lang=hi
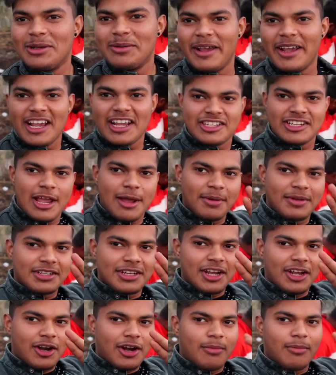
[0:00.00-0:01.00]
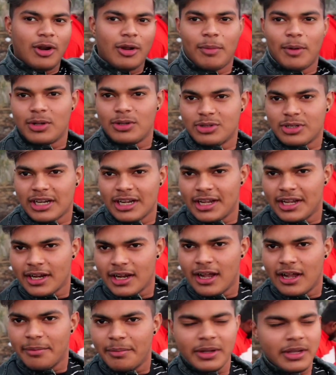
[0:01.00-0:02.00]
सुबह के छह बज गए और हम लोग पहुंच चुके
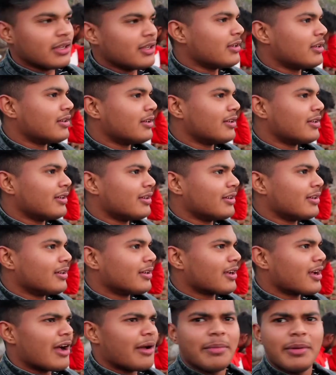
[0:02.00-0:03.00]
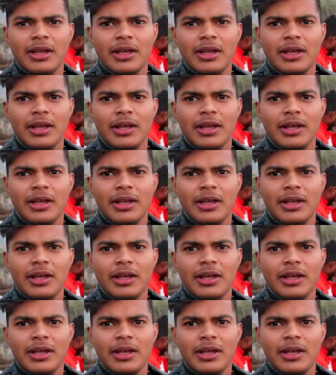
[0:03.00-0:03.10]
हैं कहाँ पे कहाँ